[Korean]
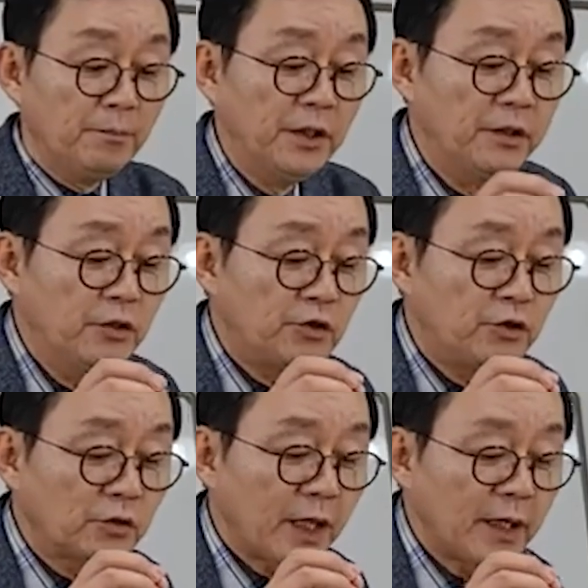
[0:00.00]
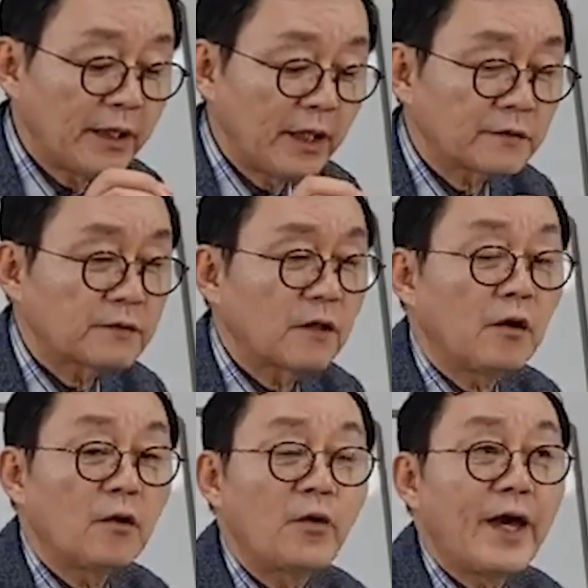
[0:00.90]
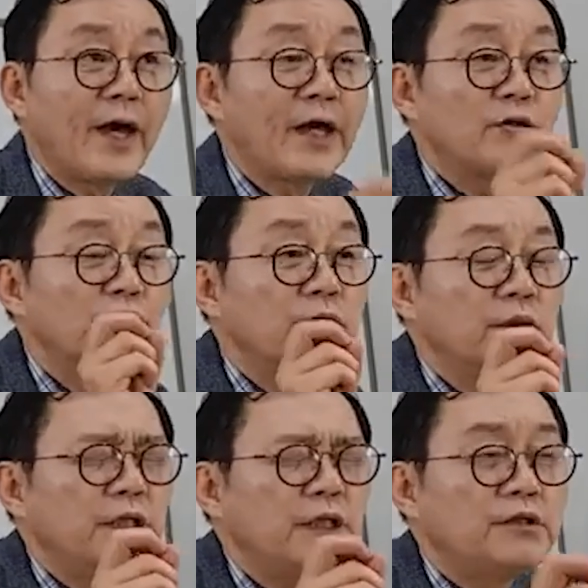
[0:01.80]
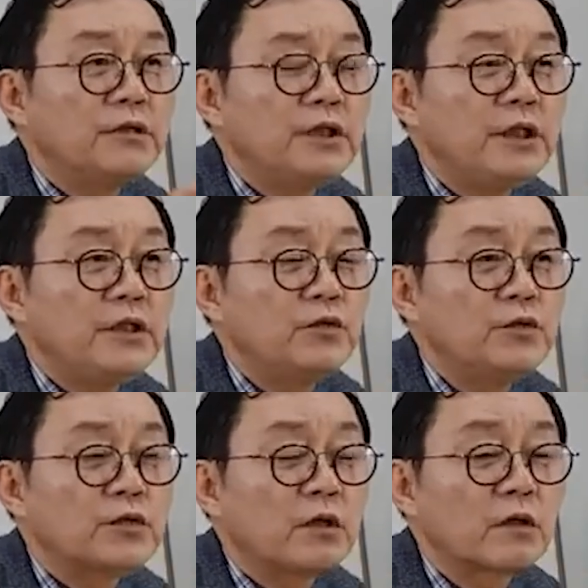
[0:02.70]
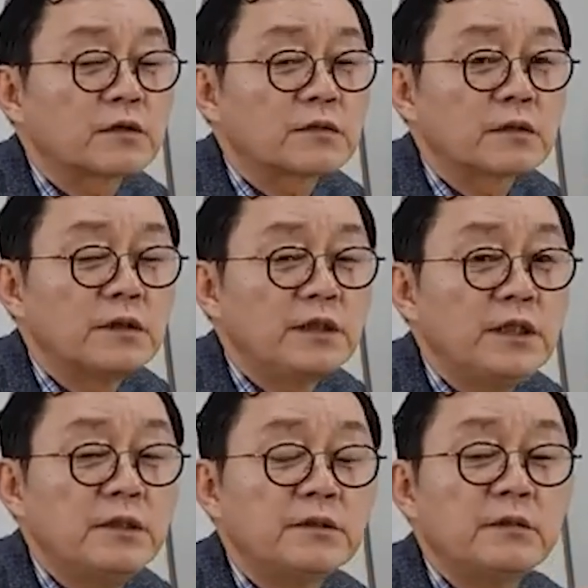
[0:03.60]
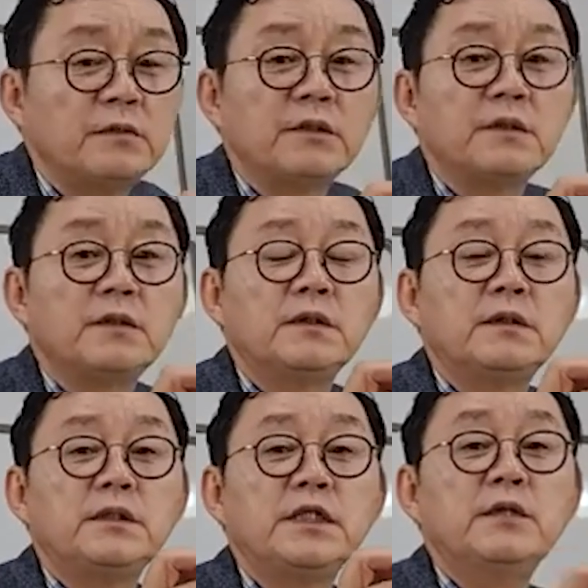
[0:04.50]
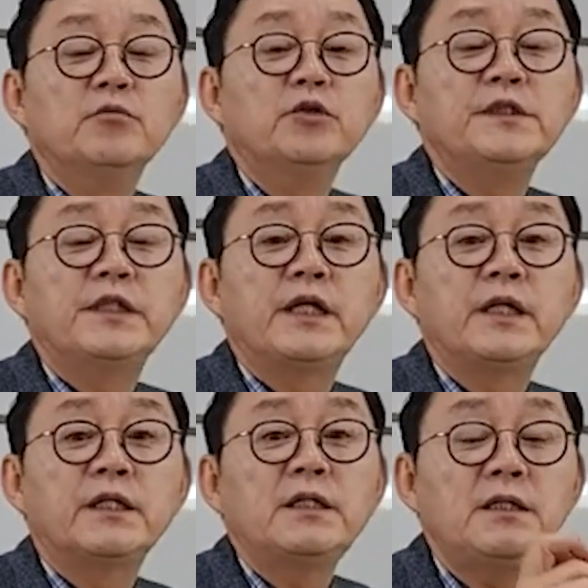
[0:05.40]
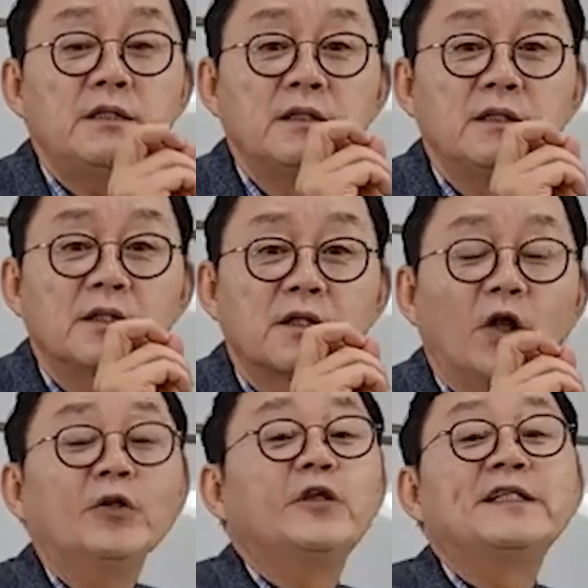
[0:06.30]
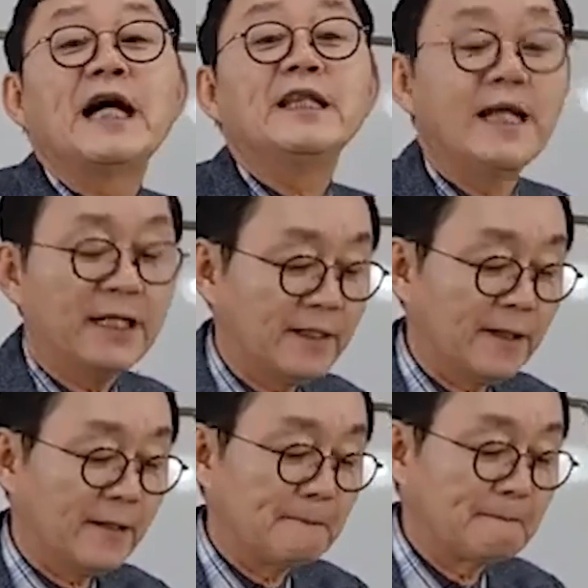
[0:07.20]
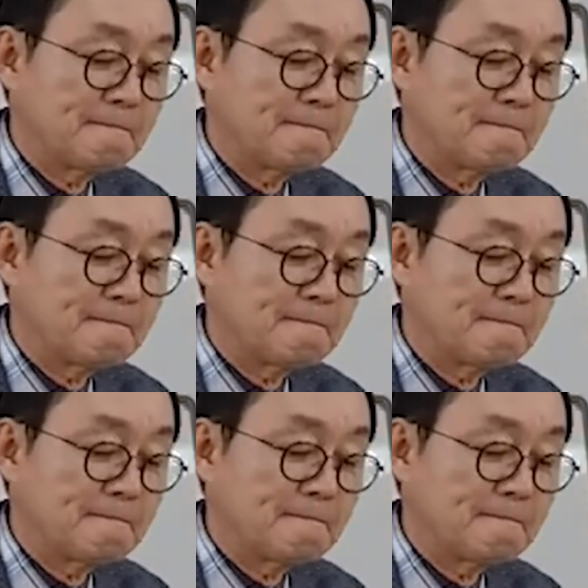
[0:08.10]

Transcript: 민주당에서 왜 윤, 이, 이준석 이, 이 문제를 건드리지 않냐 이거예요.